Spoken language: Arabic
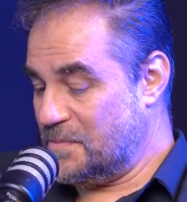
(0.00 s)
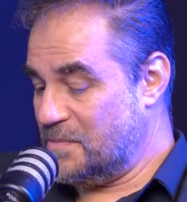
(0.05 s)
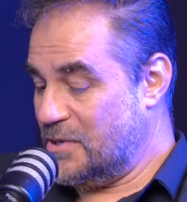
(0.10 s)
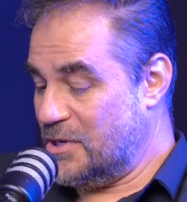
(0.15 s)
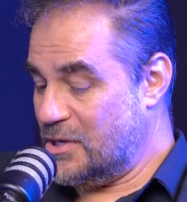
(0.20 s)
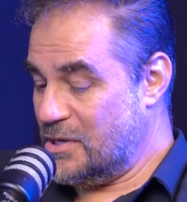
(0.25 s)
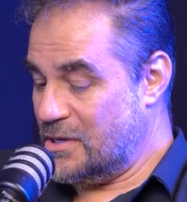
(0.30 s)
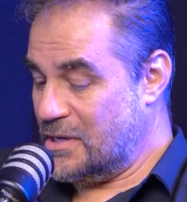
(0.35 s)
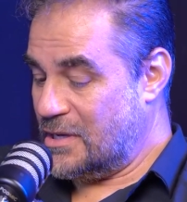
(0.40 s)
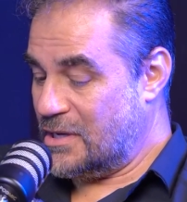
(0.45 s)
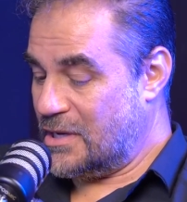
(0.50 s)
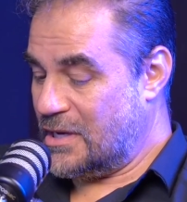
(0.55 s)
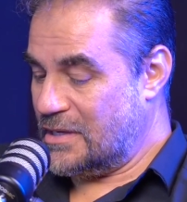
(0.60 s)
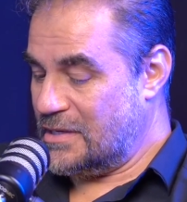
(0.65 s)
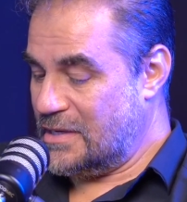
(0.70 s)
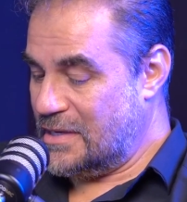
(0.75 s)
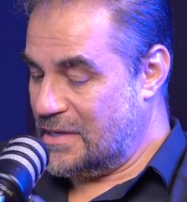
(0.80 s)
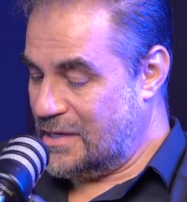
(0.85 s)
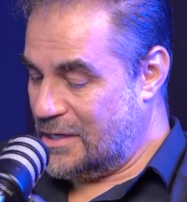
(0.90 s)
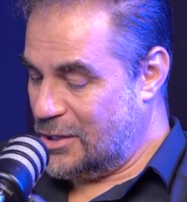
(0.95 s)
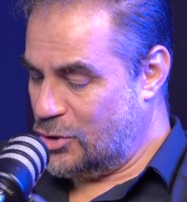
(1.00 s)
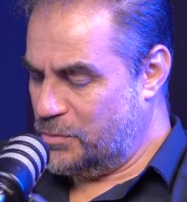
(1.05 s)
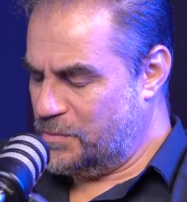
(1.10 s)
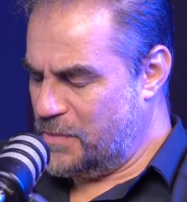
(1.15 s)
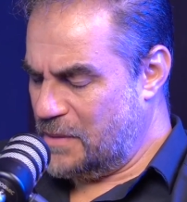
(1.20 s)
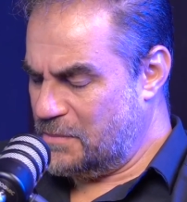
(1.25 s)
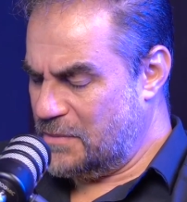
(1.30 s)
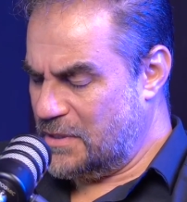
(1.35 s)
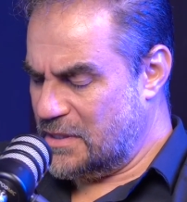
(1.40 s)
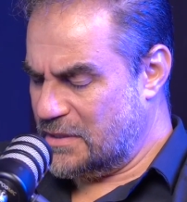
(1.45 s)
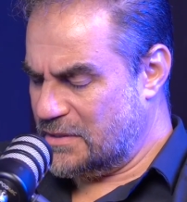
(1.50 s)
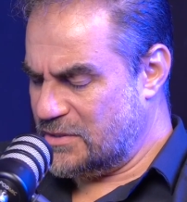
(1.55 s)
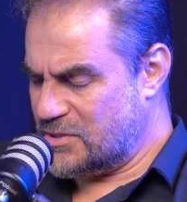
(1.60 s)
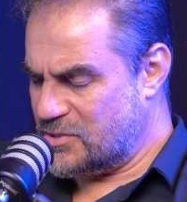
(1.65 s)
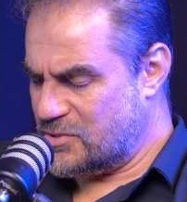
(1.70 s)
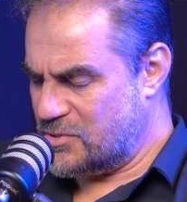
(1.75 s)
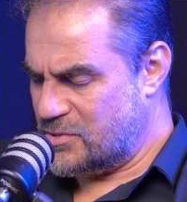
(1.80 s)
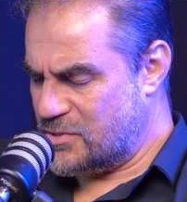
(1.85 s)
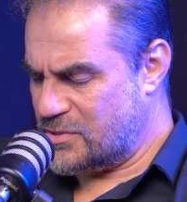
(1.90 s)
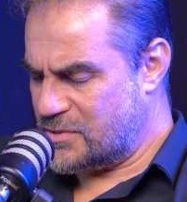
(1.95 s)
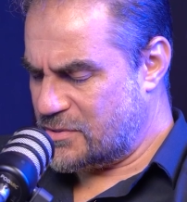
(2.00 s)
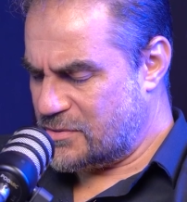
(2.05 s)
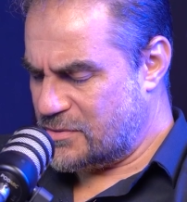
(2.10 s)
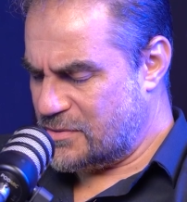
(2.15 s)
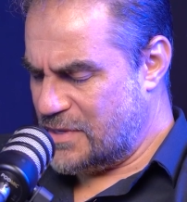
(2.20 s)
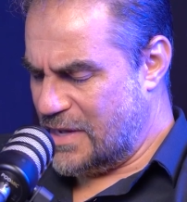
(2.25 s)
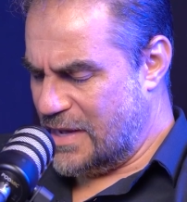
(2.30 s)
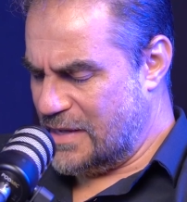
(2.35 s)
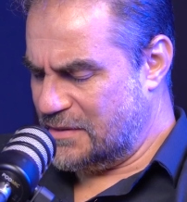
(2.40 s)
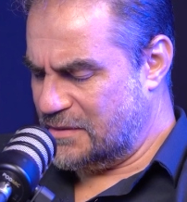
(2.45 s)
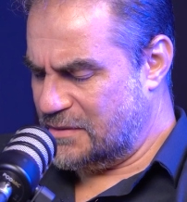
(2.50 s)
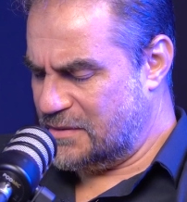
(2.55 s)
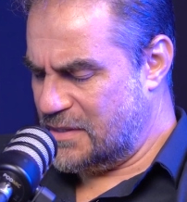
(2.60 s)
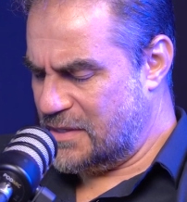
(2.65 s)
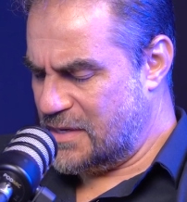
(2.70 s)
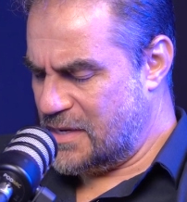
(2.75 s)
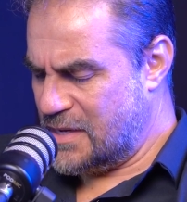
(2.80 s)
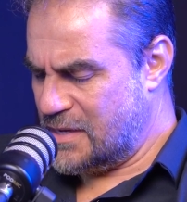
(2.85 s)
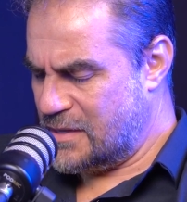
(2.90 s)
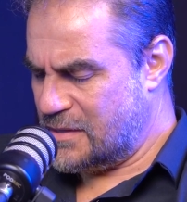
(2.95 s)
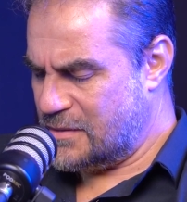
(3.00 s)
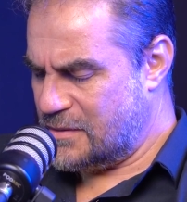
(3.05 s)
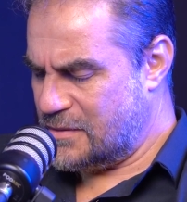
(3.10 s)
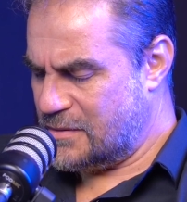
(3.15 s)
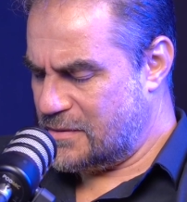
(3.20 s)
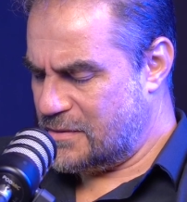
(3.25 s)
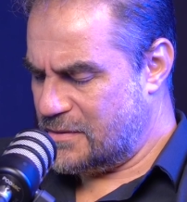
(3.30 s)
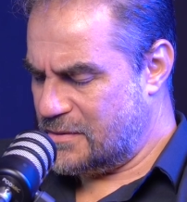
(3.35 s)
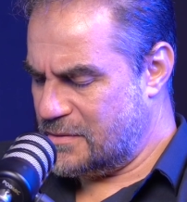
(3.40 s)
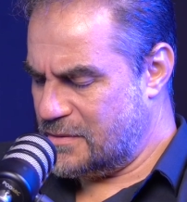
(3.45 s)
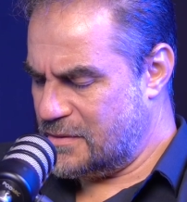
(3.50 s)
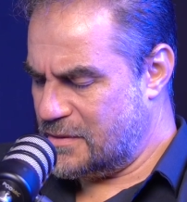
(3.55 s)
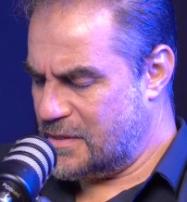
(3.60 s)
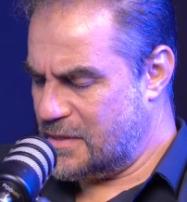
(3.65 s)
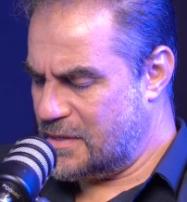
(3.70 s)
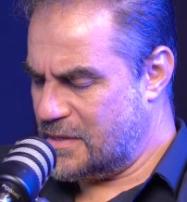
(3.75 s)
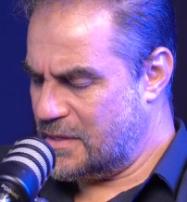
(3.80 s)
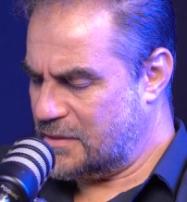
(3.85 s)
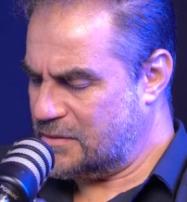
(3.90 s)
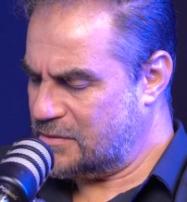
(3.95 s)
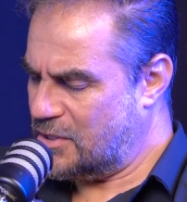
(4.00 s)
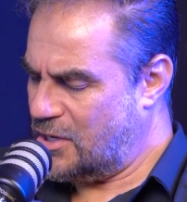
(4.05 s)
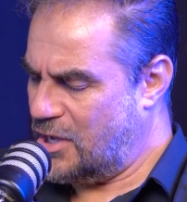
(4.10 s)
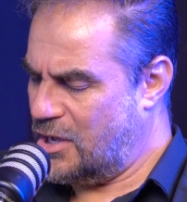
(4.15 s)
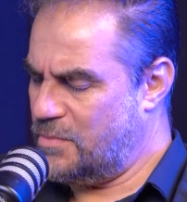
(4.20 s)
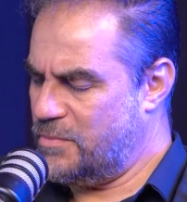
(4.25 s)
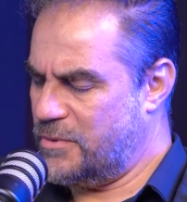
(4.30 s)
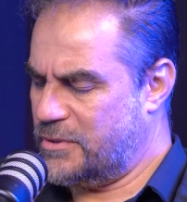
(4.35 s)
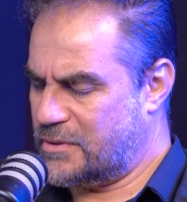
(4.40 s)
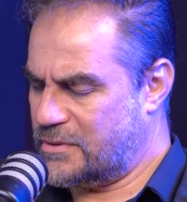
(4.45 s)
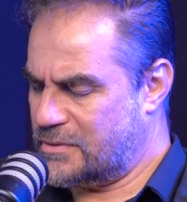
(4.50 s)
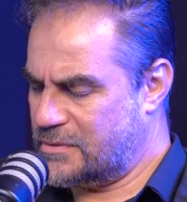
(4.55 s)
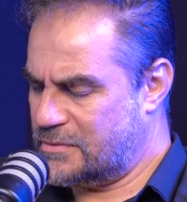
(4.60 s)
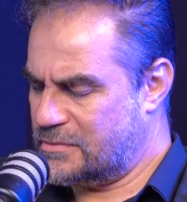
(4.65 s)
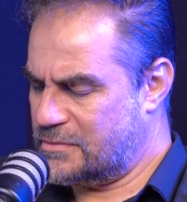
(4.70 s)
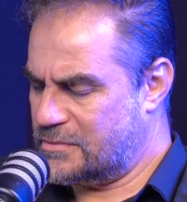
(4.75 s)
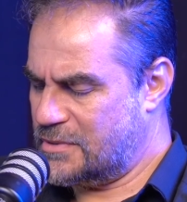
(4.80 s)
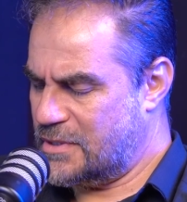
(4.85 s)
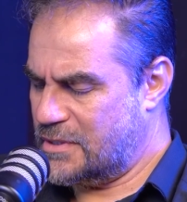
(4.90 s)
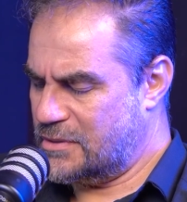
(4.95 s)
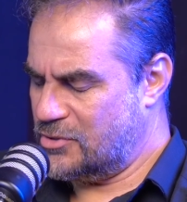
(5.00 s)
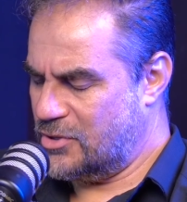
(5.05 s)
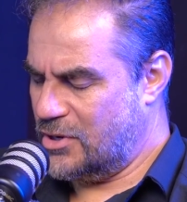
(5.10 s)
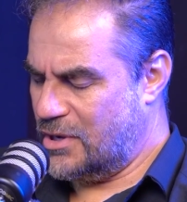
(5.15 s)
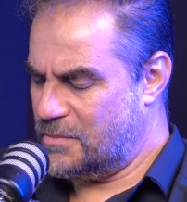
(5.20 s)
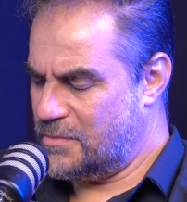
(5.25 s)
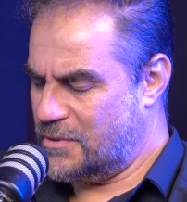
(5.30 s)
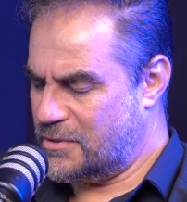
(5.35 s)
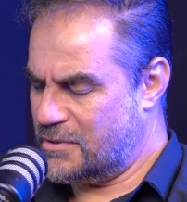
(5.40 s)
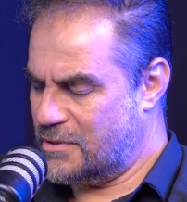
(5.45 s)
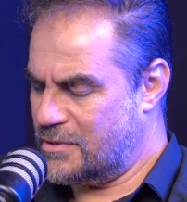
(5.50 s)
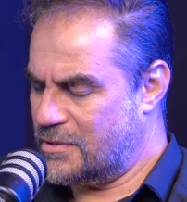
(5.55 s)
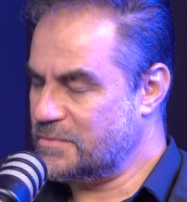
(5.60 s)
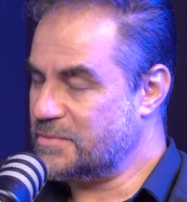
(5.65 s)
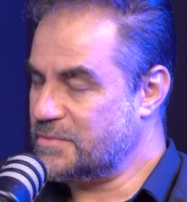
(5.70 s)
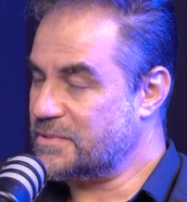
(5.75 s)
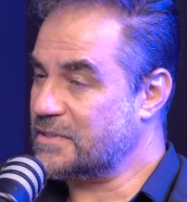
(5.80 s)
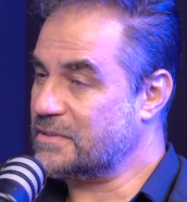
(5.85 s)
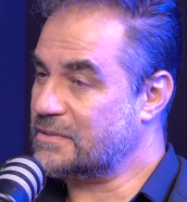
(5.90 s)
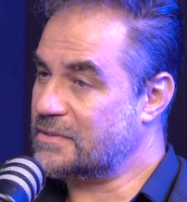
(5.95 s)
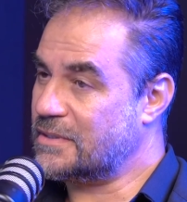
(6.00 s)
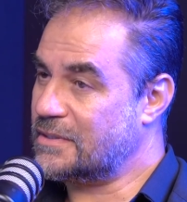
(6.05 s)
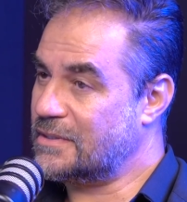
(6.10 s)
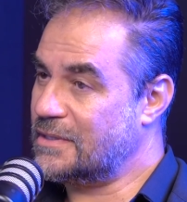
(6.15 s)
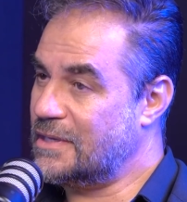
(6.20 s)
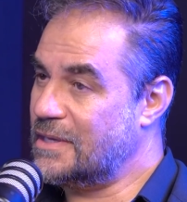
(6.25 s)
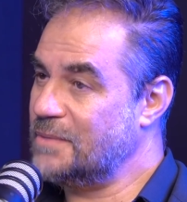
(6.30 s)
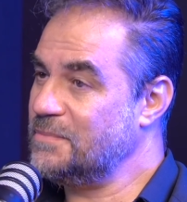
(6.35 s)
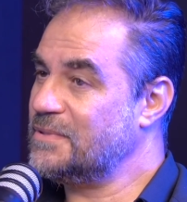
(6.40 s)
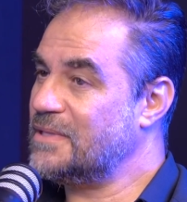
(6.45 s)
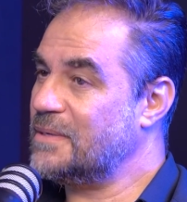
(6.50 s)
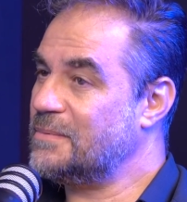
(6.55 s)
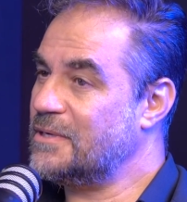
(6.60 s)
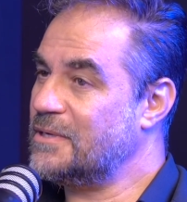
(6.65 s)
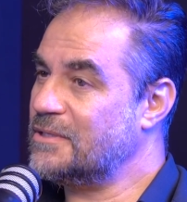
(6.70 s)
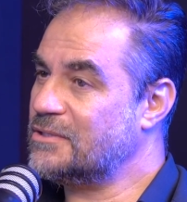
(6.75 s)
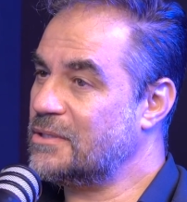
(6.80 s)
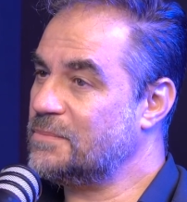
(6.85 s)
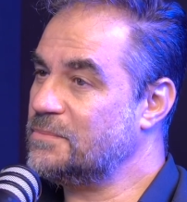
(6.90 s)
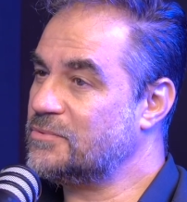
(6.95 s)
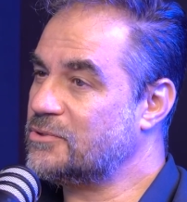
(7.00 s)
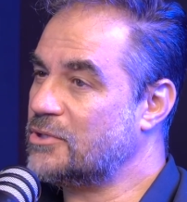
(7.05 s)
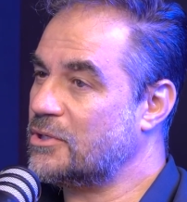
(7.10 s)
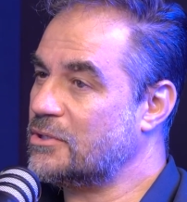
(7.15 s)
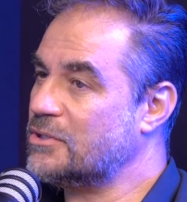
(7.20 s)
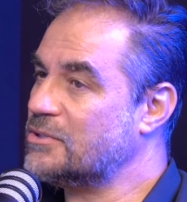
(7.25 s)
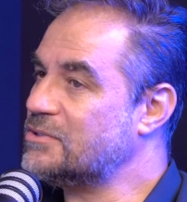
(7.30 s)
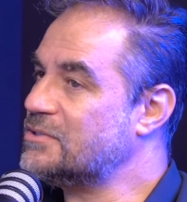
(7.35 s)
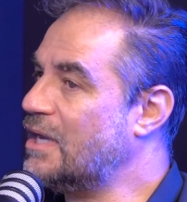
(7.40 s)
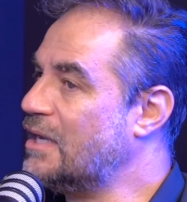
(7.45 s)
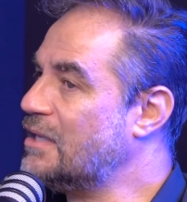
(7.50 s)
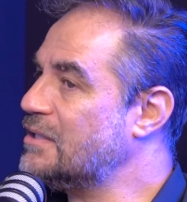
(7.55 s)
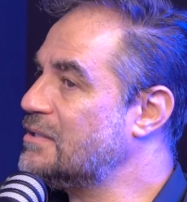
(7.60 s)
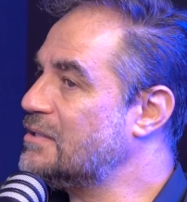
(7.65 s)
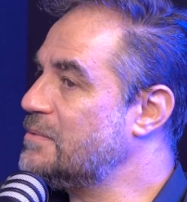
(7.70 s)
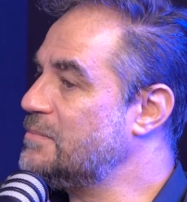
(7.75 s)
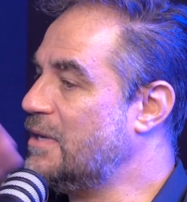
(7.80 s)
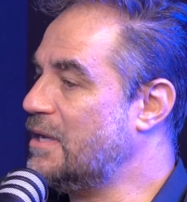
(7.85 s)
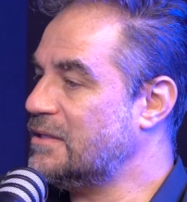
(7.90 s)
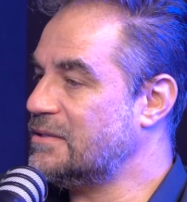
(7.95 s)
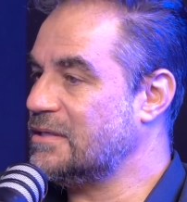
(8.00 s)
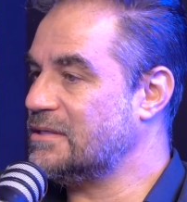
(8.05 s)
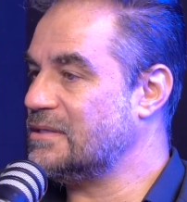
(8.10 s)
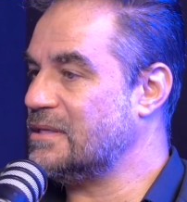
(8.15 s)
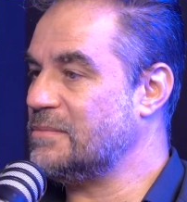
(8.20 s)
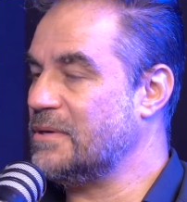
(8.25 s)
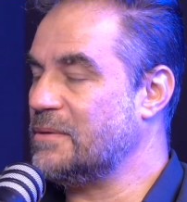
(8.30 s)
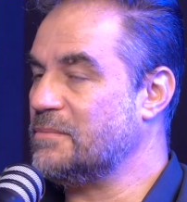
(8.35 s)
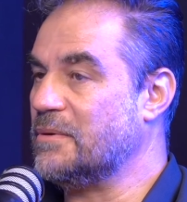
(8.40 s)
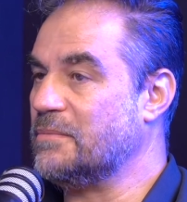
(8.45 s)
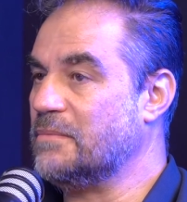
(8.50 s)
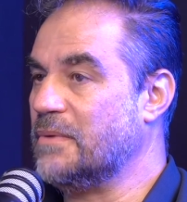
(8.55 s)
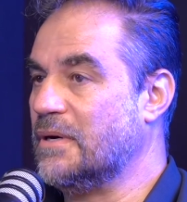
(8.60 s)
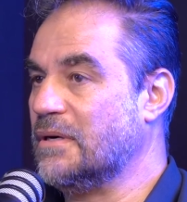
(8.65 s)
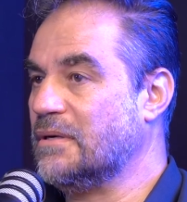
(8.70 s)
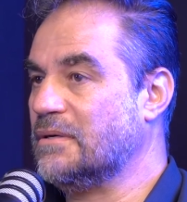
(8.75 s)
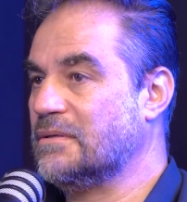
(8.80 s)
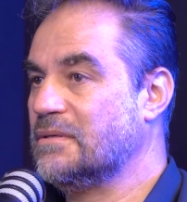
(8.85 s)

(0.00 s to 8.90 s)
ما خلينا ناخد بقى بالانذار عندنا الكارت الاحمر الكارت الاحمر رقم ستة امتى بقى طب طردتي حد من حياتك تماما بقى